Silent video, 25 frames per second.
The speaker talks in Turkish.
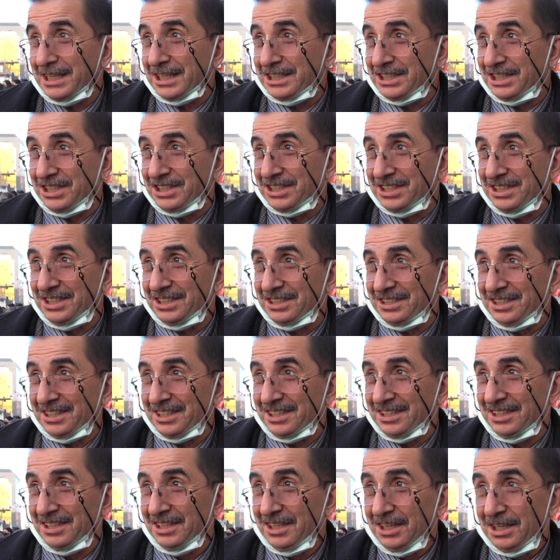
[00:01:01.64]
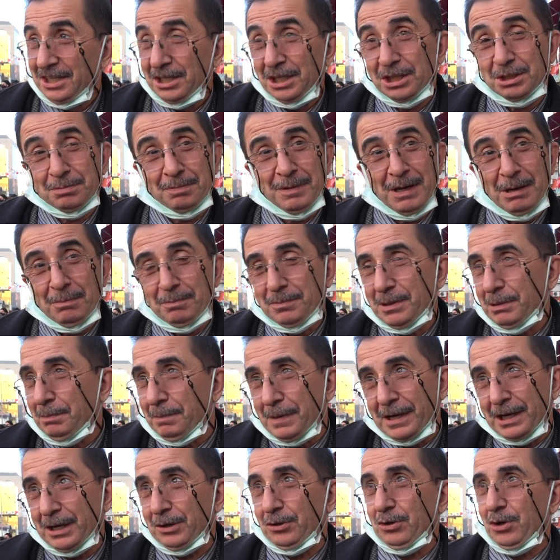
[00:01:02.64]
geçiştirdik. Hiç ben bir
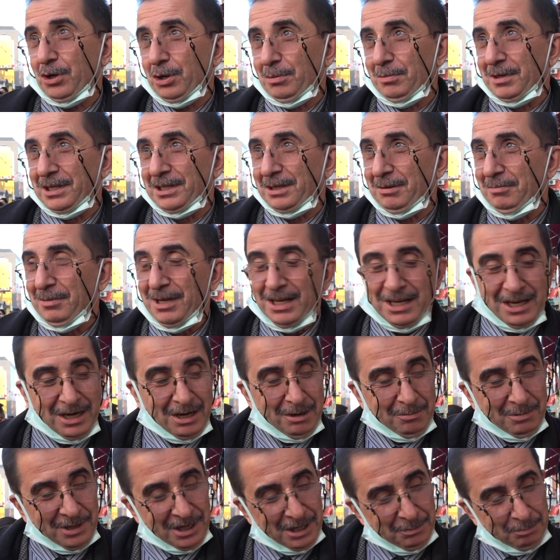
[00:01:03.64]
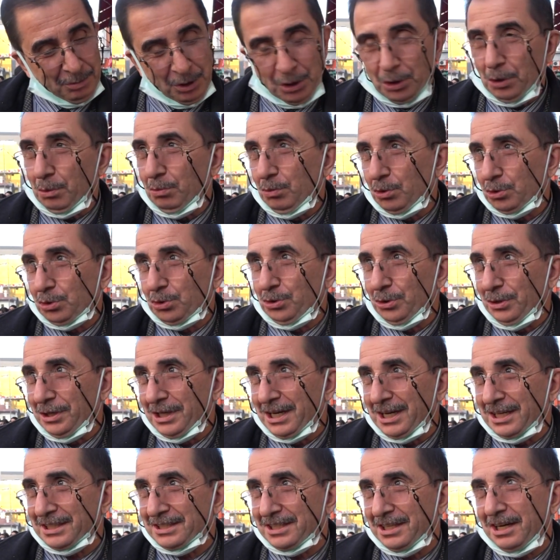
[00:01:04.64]
para görmedim. Ama ne bir umut
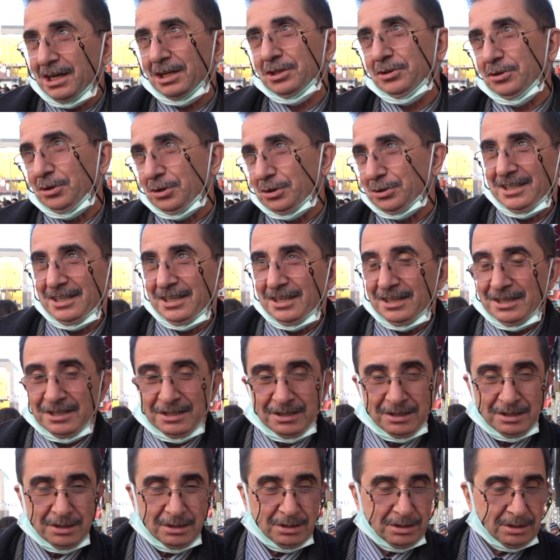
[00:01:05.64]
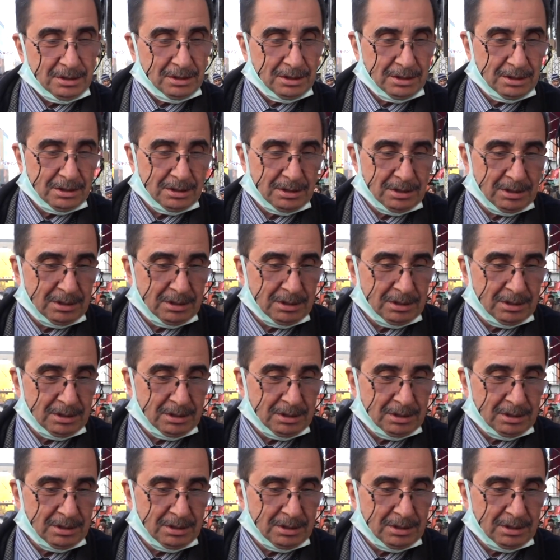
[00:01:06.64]
dünyası alıyorum. Peki özelleşmeden